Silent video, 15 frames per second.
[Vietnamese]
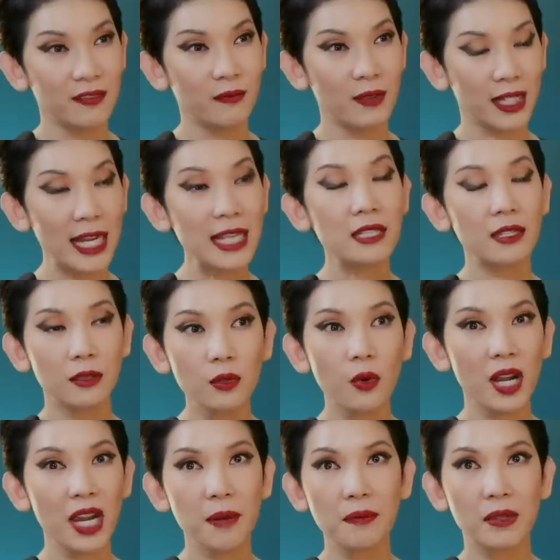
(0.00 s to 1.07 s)
Mà cái xử
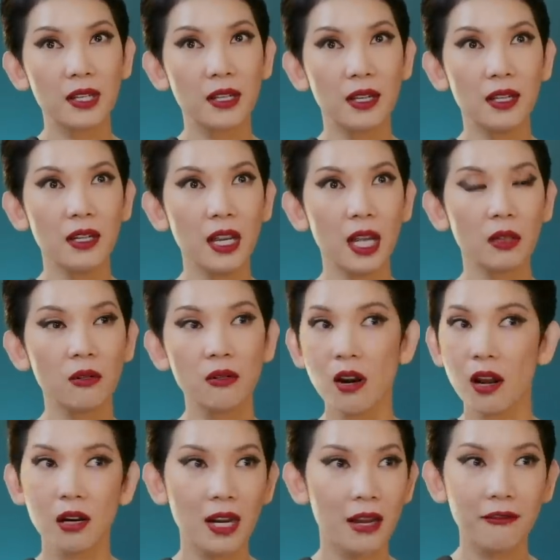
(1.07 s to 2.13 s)
của em chị nghĩ là
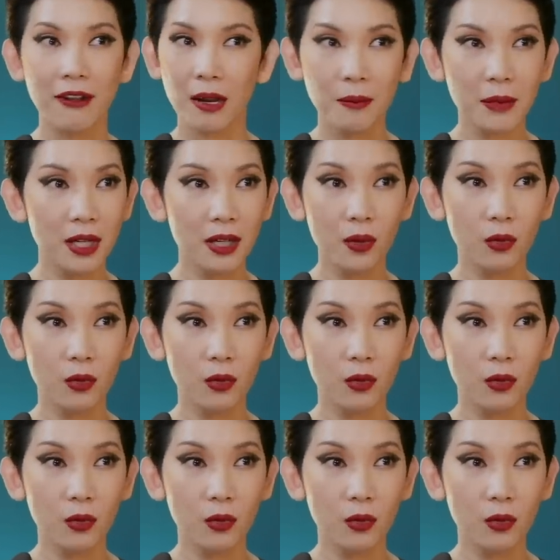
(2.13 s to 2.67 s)
rất là văn minh